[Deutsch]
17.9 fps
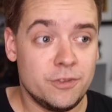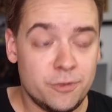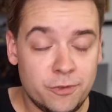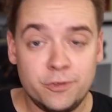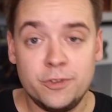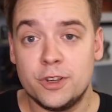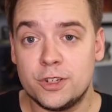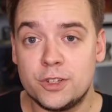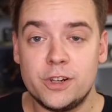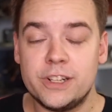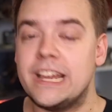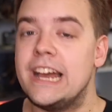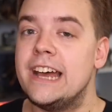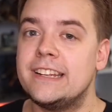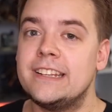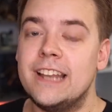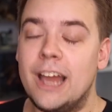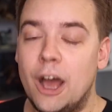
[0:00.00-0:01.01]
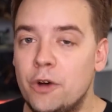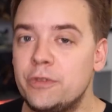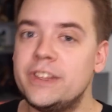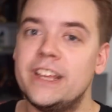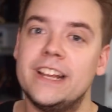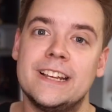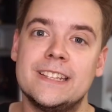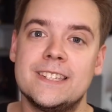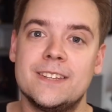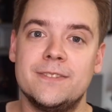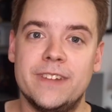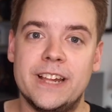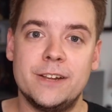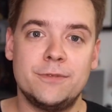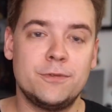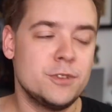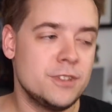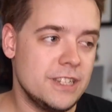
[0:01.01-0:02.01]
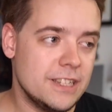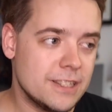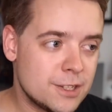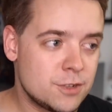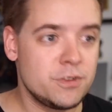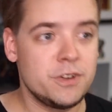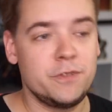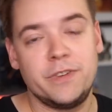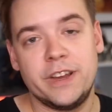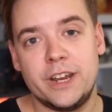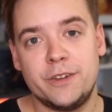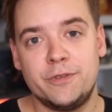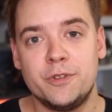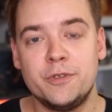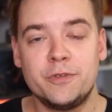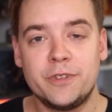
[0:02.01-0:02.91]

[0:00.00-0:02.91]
für Soldaten auf der ganzen Welt, wo sie in Street Fighter V